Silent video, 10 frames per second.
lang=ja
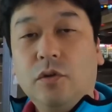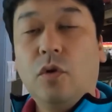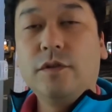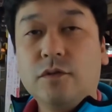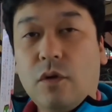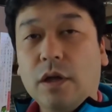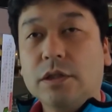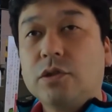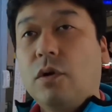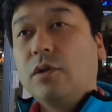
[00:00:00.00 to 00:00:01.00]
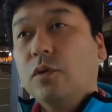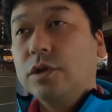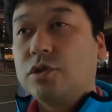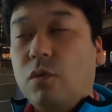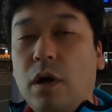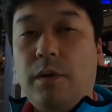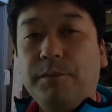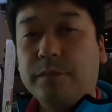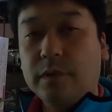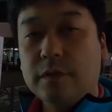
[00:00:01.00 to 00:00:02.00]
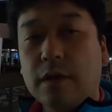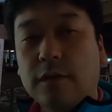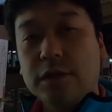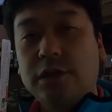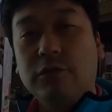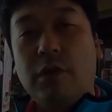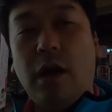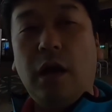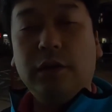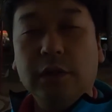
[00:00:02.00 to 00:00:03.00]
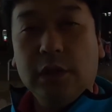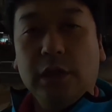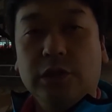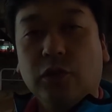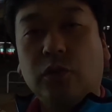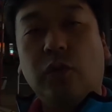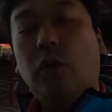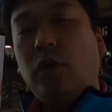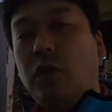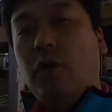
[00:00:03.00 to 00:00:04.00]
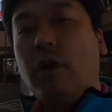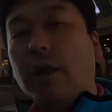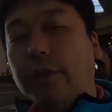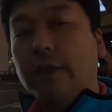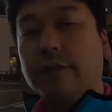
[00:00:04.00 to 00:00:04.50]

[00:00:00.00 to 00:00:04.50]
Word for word: ノイズの感じとかどうでしょうかザラザラしてるかちょっとわかんな